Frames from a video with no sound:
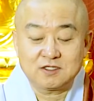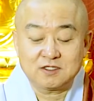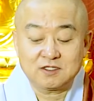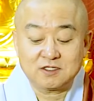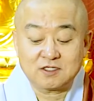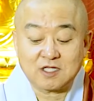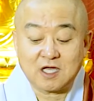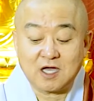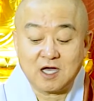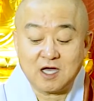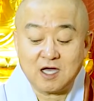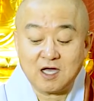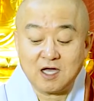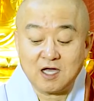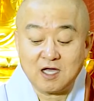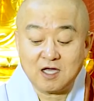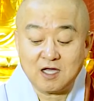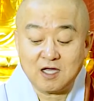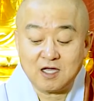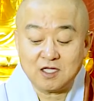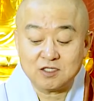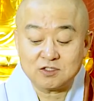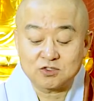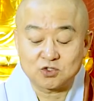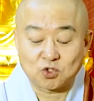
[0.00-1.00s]
타
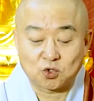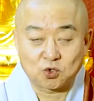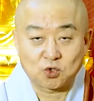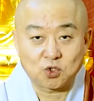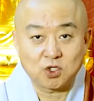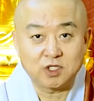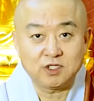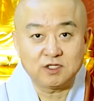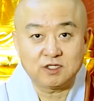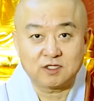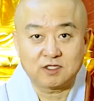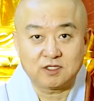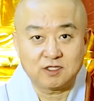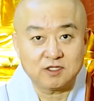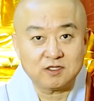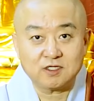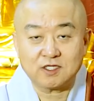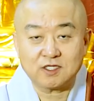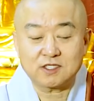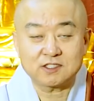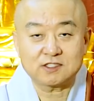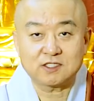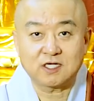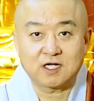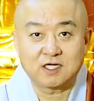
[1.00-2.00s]
종교인들은
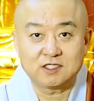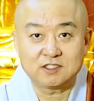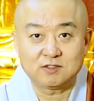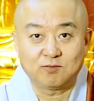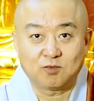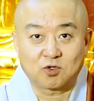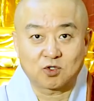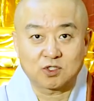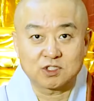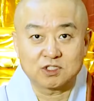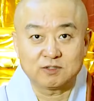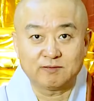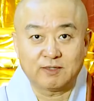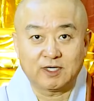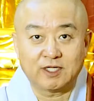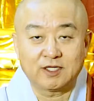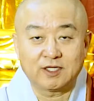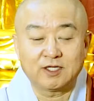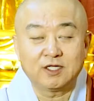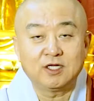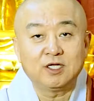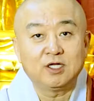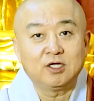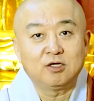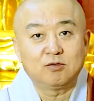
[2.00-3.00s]
어떻게 생각할지 모르지만
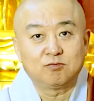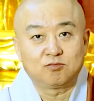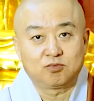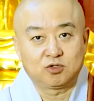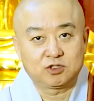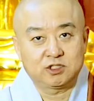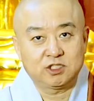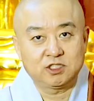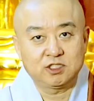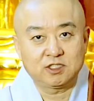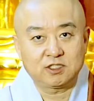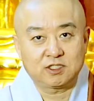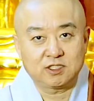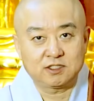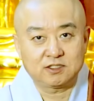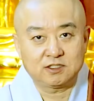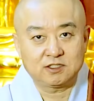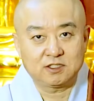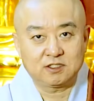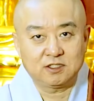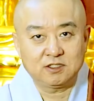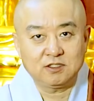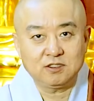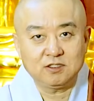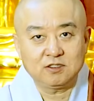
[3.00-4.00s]

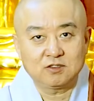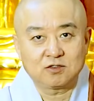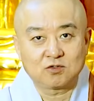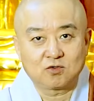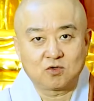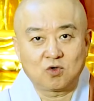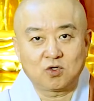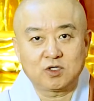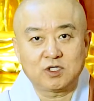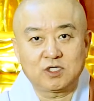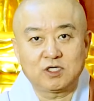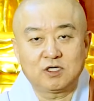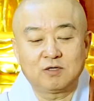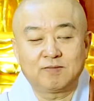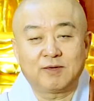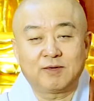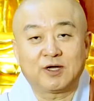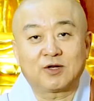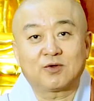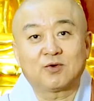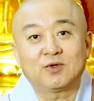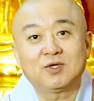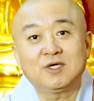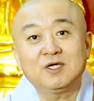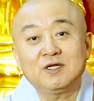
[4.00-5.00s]
부처님께서는 고기를
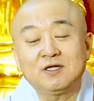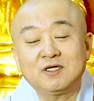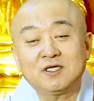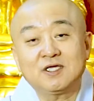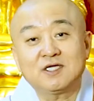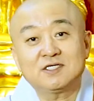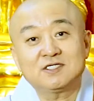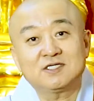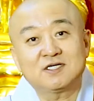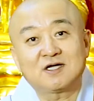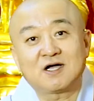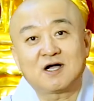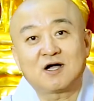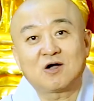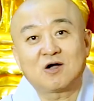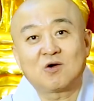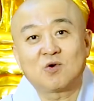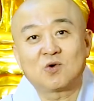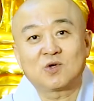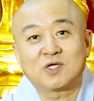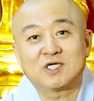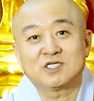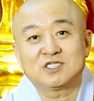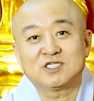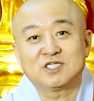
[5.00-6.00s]
바로 이렇게
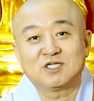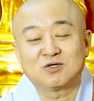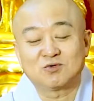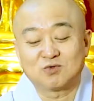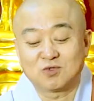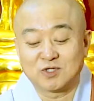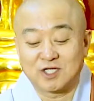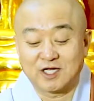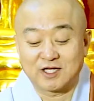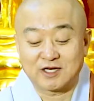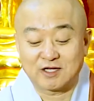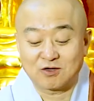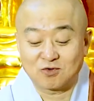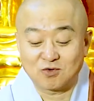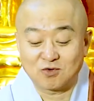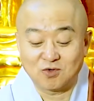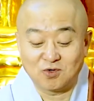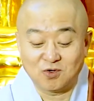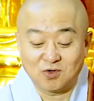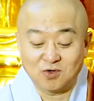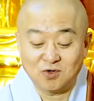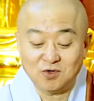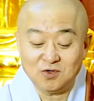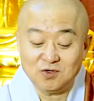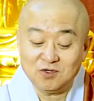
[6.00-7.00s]
생각하고
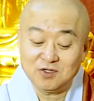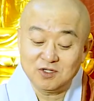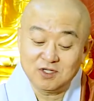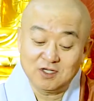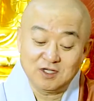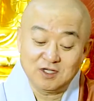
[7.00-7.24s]
계시는구나라고